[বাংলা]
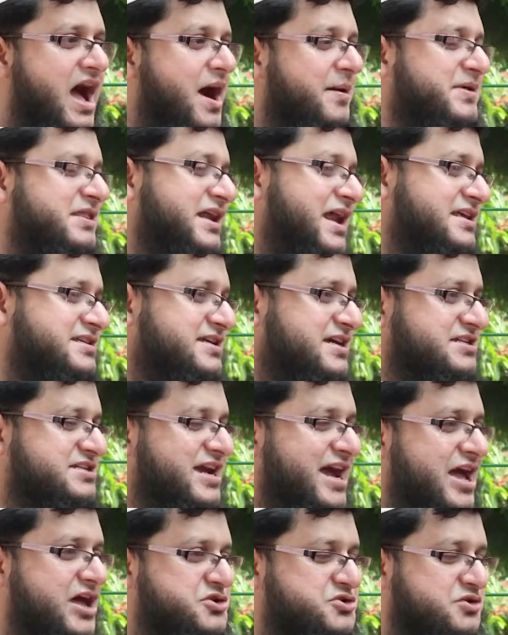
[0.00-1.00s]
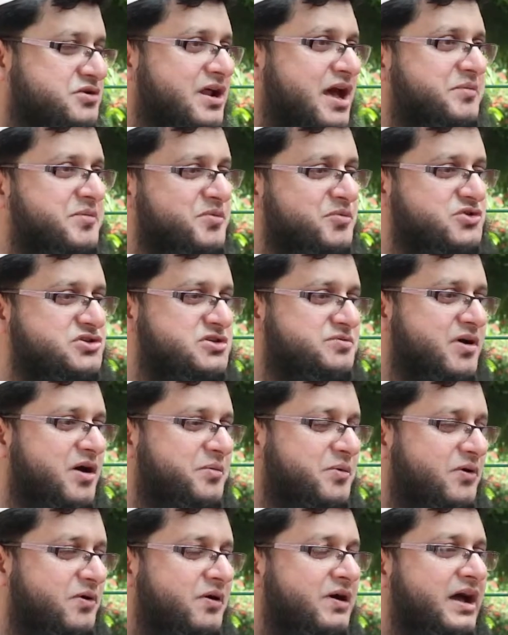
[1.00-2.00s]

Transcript: আমাদের আজকের যে আয়োজন আমি মুজিব হব